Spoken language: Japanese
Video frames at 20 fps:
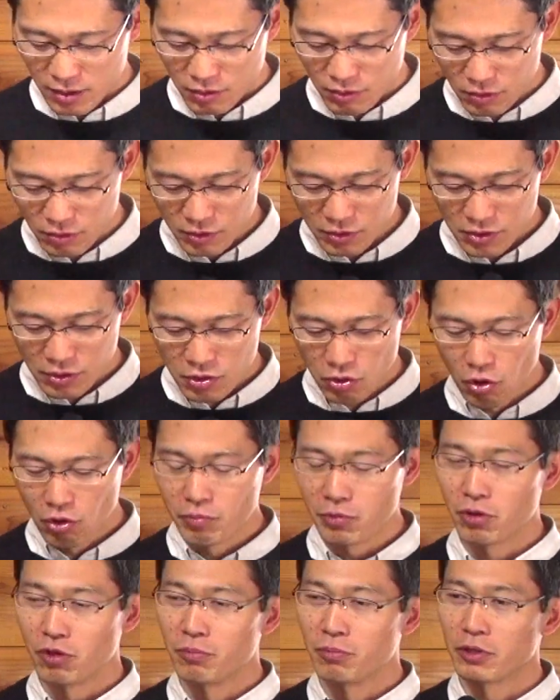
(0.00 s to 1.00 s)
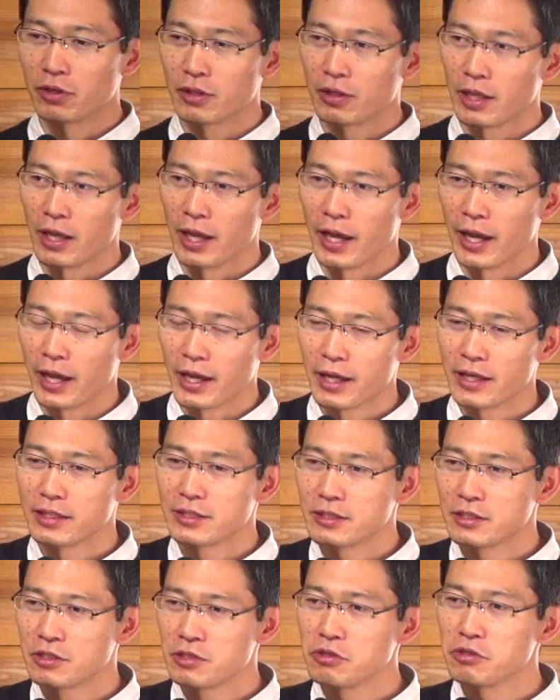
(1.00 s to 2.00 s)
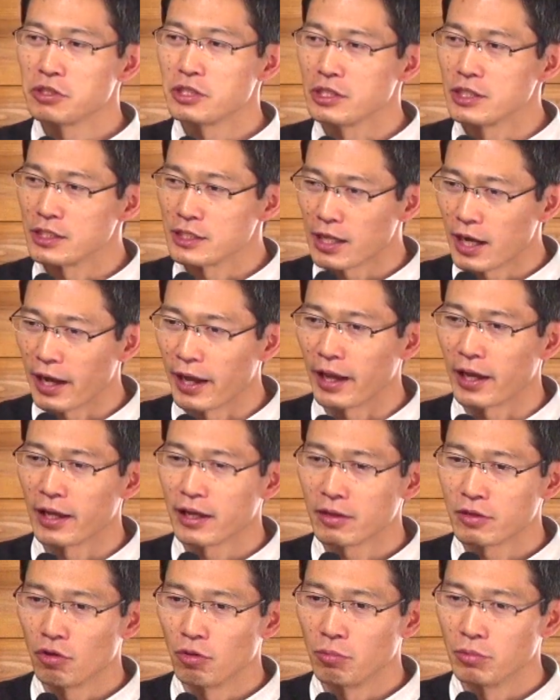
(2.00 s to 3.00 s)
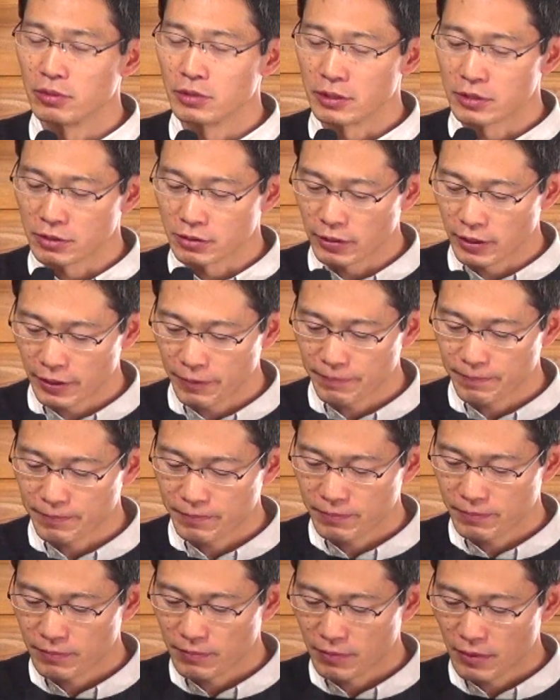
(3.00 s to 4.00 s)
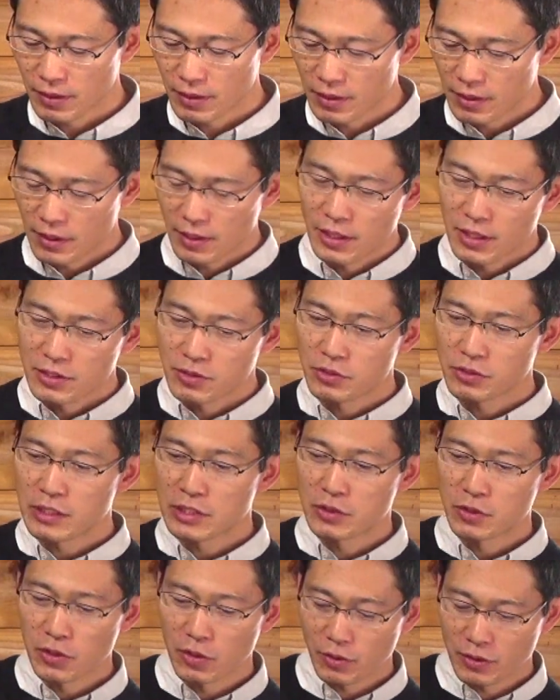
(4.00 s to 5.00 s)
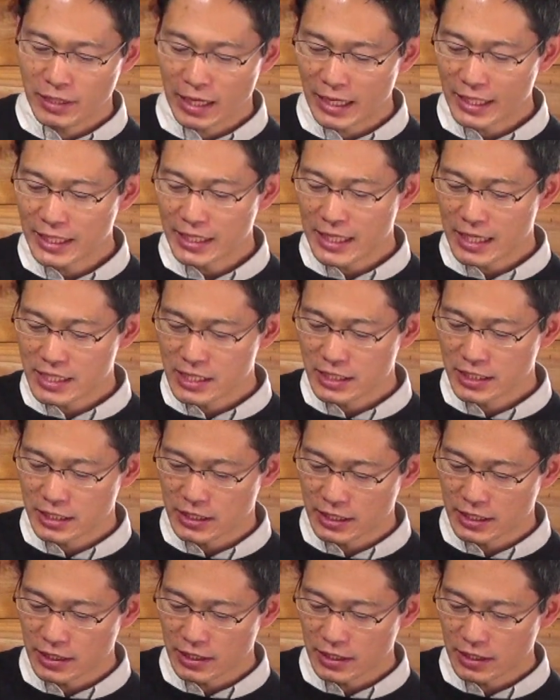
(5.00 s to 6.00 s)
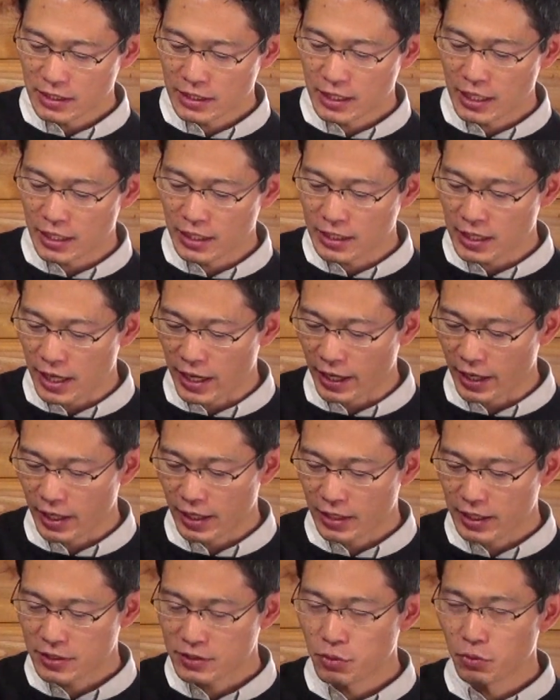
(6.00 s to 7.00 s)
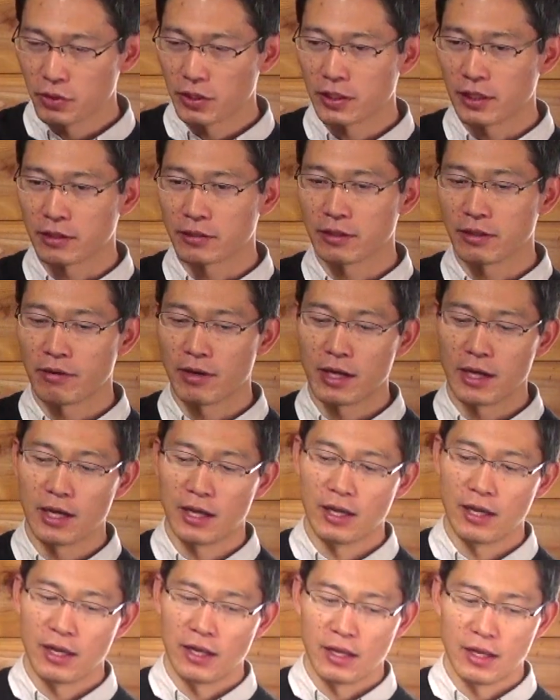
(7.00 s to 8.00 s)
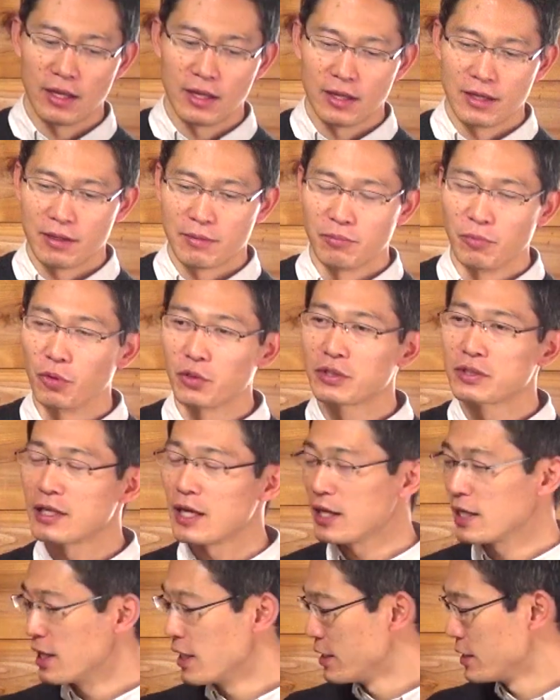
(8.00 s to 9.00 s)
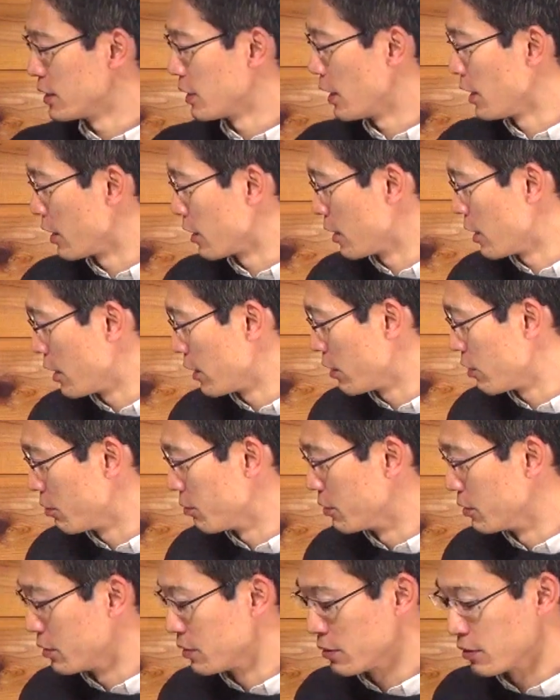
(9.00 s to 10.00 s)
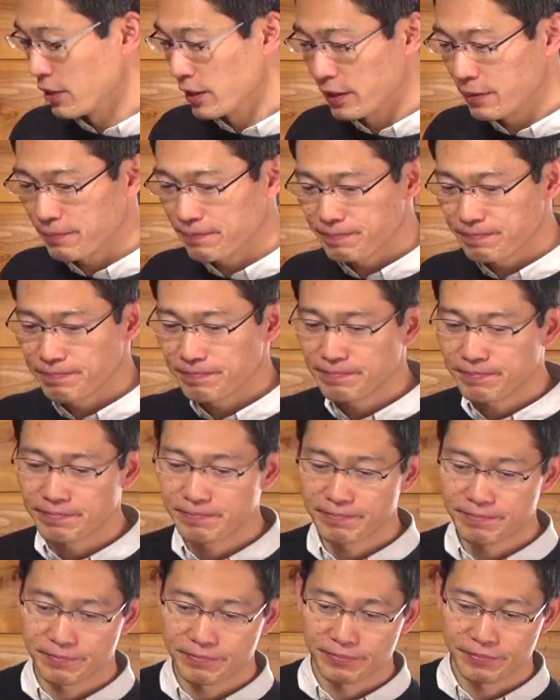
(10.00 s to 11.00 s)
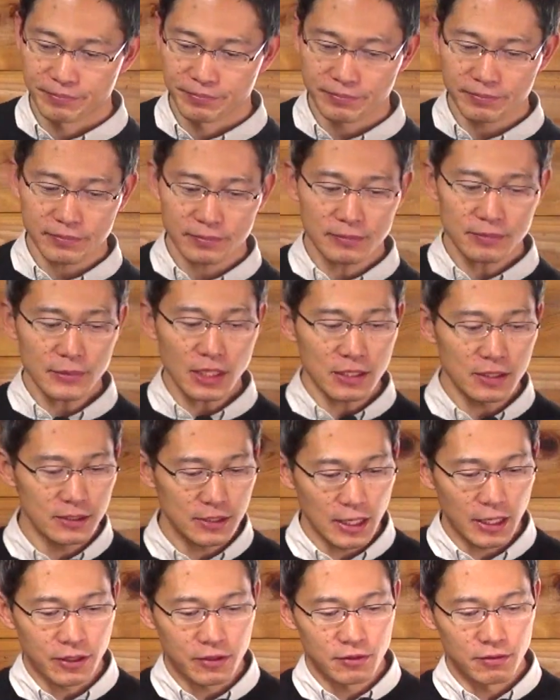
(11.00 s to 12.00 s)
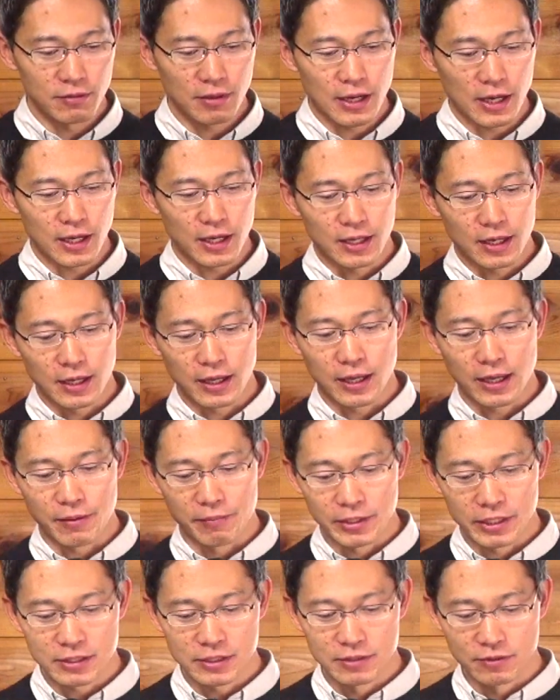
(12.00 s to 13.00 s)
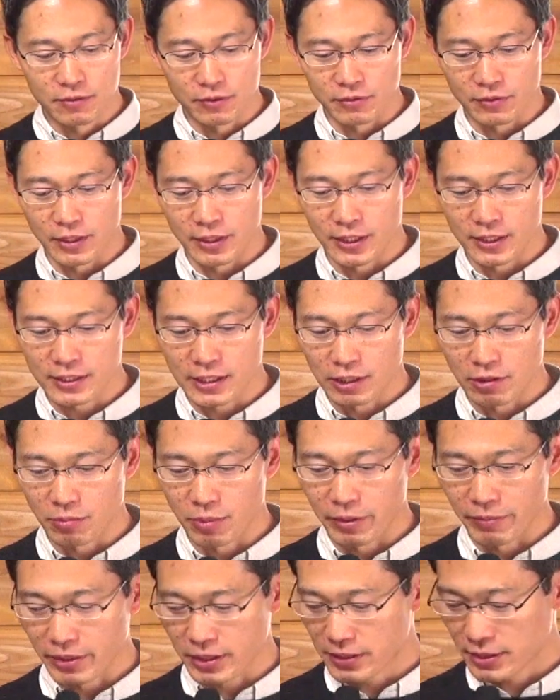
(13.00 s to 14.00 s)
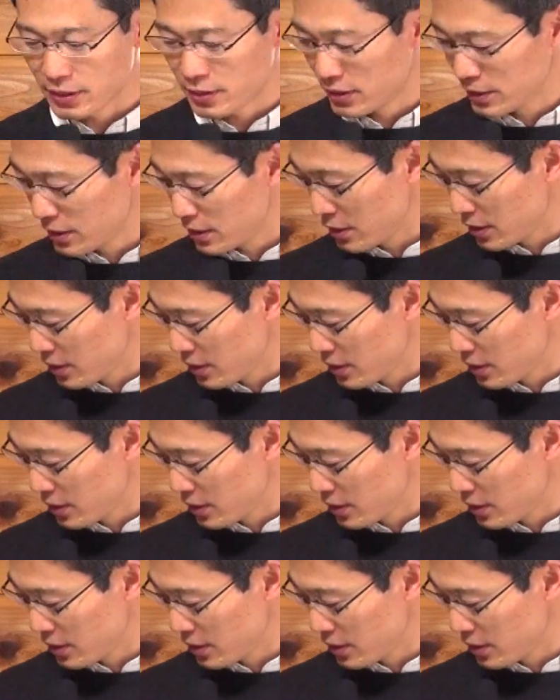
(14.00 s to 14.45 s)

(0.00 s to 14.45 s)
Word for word: を興味を持って注視したいと思うんですよねそしてそれを体感していきたいそうでなくてはもったいないんじゃないかなと思うんですよね、うん、さあ今日は、えー、3つのことを話したいと思います